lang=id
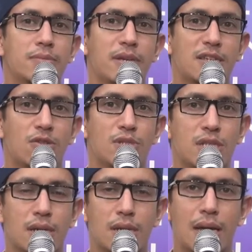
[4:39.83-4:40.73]
Maisaro
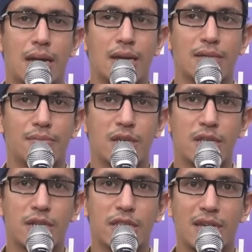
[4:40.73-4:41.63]
menceritakan akhlaknya
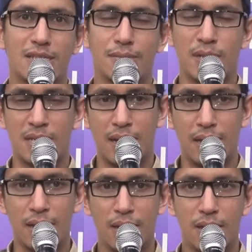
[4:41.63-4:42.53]
begini, ketika saya
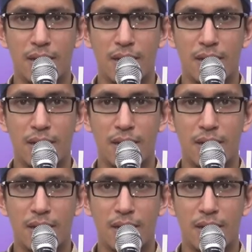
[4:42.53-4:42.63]
berjalan